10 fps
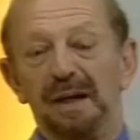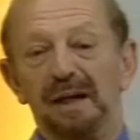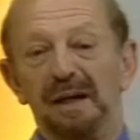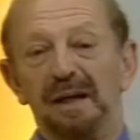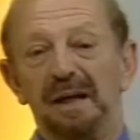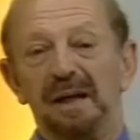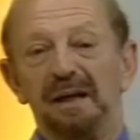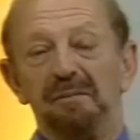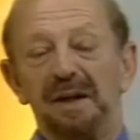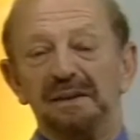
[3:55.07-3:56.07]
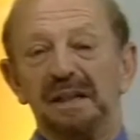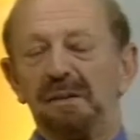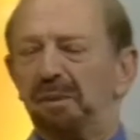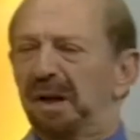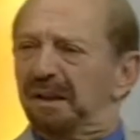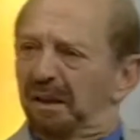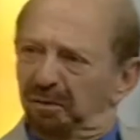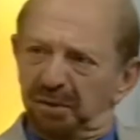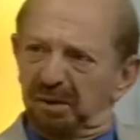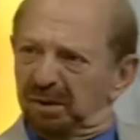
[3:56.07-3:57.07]
uma, uma certa polêmica, que
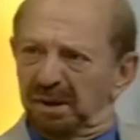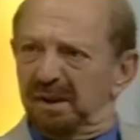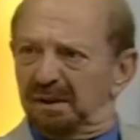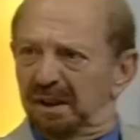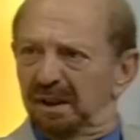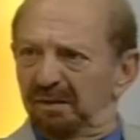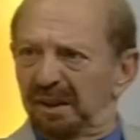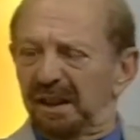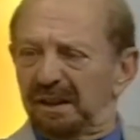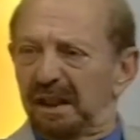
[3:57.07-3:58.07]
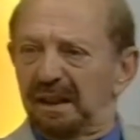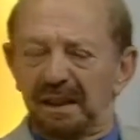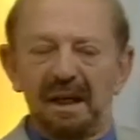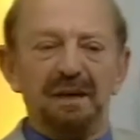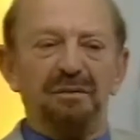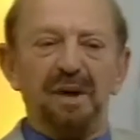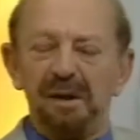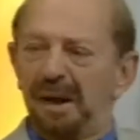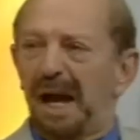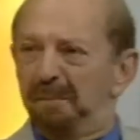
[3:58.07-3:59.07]
não fui eu que iniciei. Na verdade, quem, quem
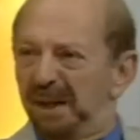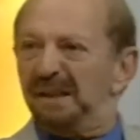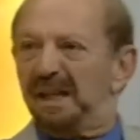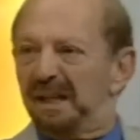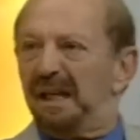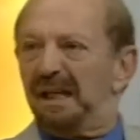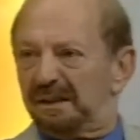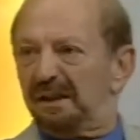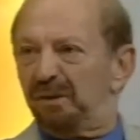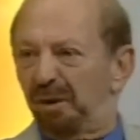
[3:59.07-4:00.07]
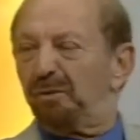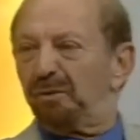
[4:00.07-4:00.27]
foi a, a imprensa inglesa que o